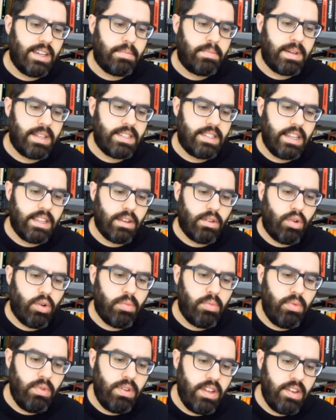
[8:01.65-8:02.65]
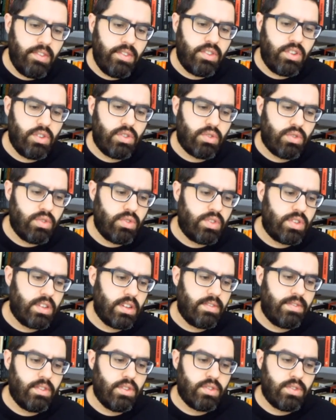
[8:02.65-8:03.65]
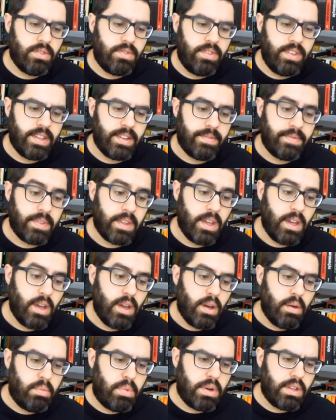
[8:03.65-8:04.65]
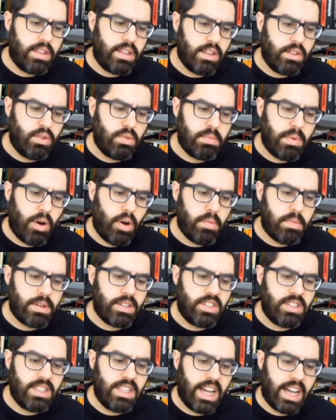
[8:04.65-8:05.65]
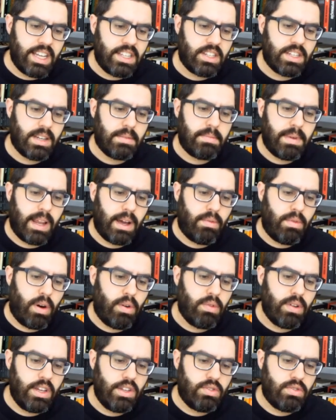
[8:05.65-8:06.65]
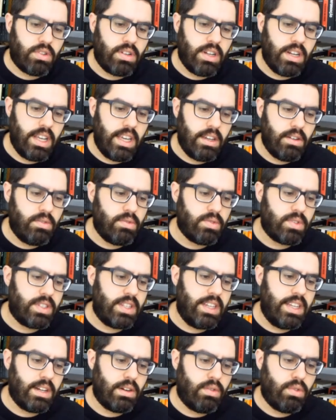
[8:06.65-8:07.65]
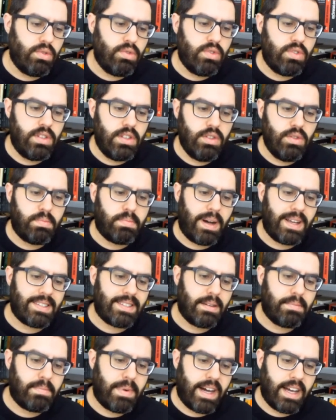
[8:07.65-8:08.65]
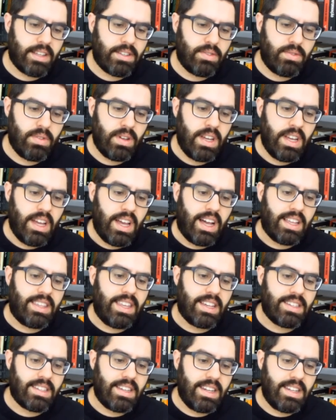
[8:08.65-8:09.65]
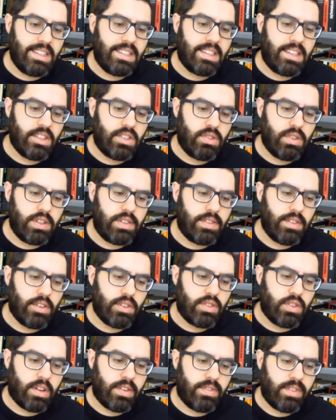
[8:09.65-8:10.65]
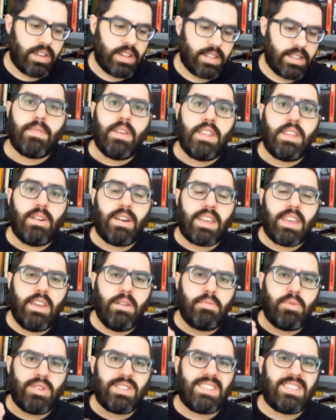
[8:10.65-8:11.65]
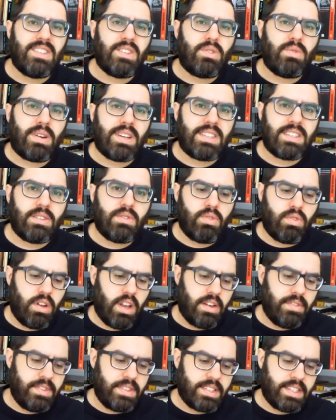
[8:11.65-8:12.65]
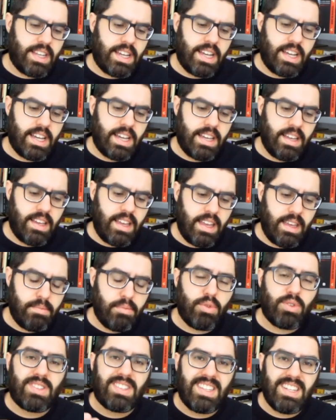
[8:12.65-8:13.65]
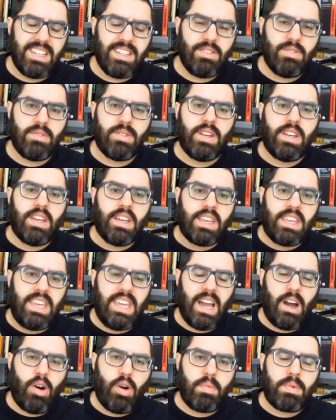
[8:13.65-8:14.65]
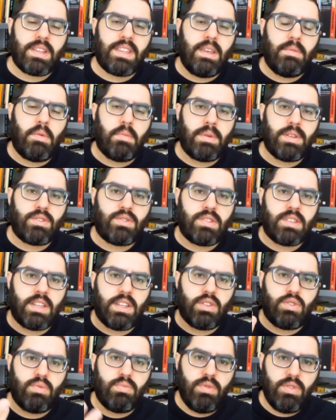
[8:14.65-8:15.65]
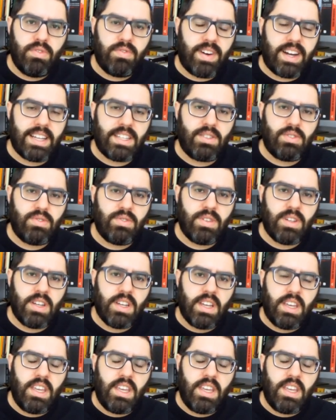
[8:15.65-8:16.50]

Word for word: se apresenta como um livro de introdução à filosofia portanto, uma obra didática pela qual um leitor leigo seria conduzido passo a passo até as grandes questões filosóficas. Então, aqui uma outra situação que o Lavo está é, mostrando que a obra tem momentos escrito muito fácil